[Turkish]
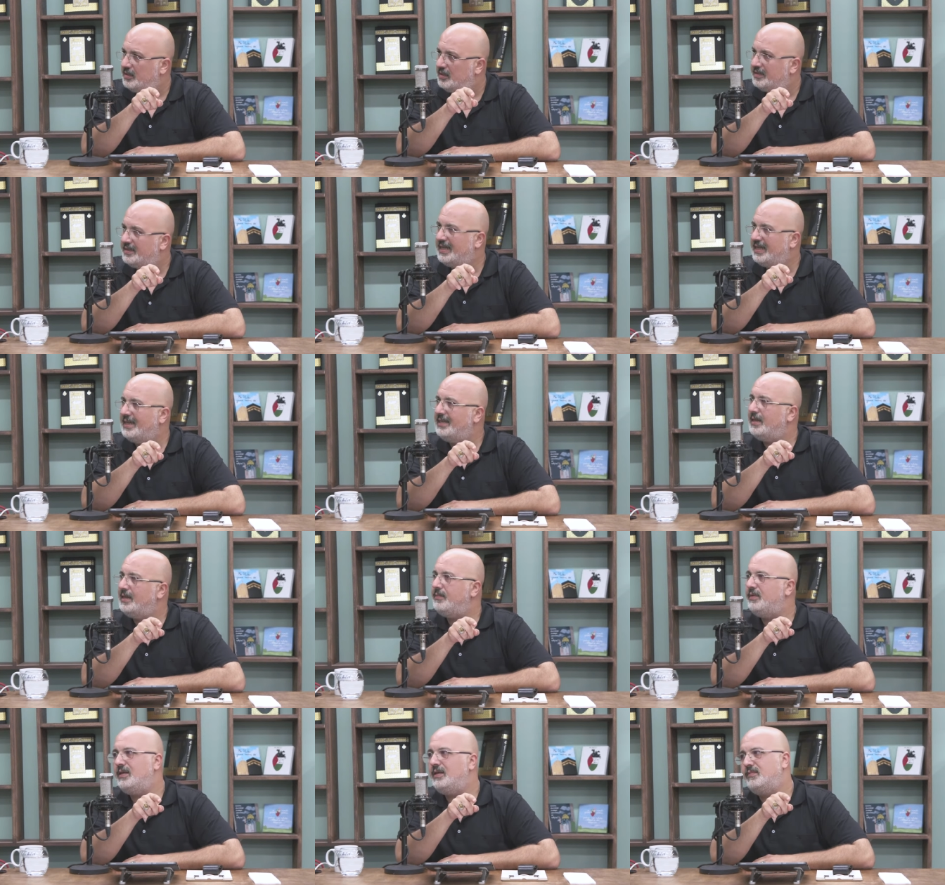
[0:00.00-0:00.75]

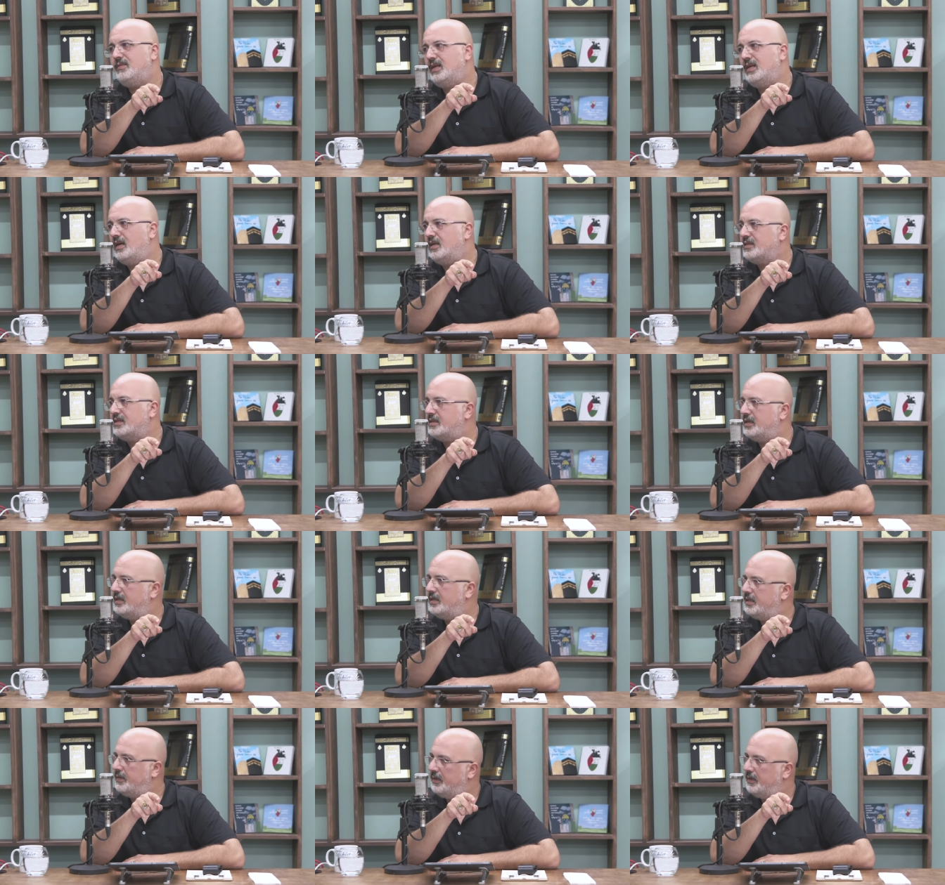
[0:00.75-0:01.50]
Sen de bir imza
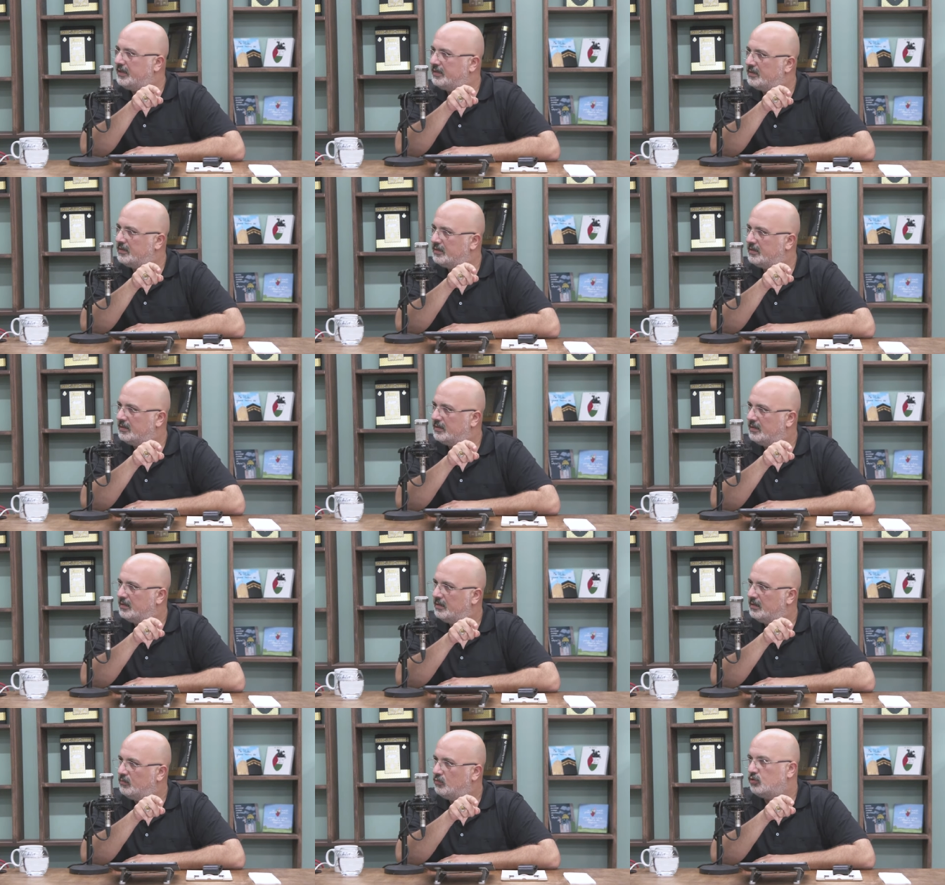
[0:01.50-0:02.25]
atsana
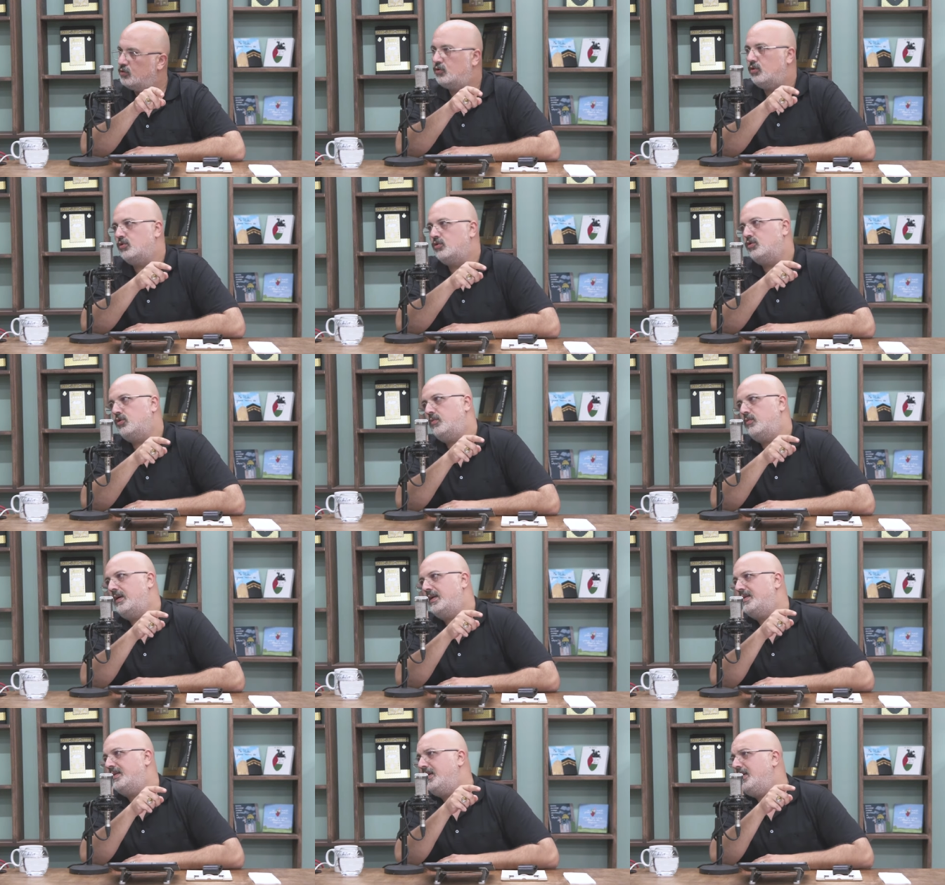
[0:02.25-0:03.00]
demektir. Bu soru
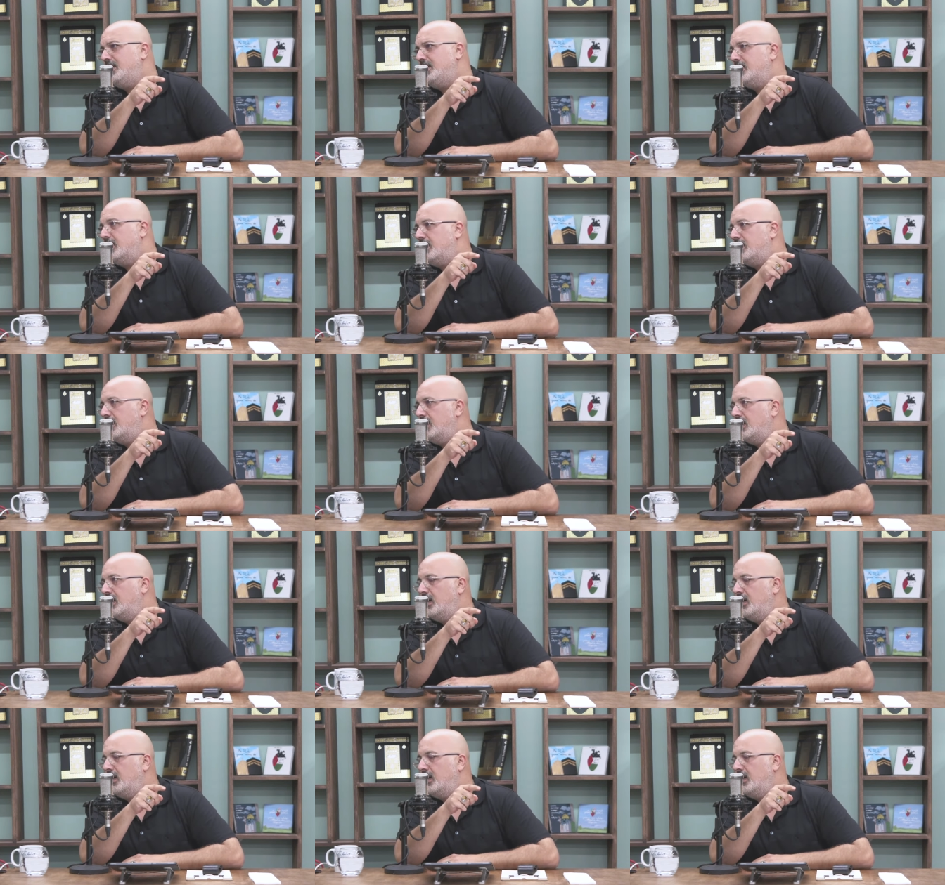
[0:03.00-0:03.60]
sormak değil ki.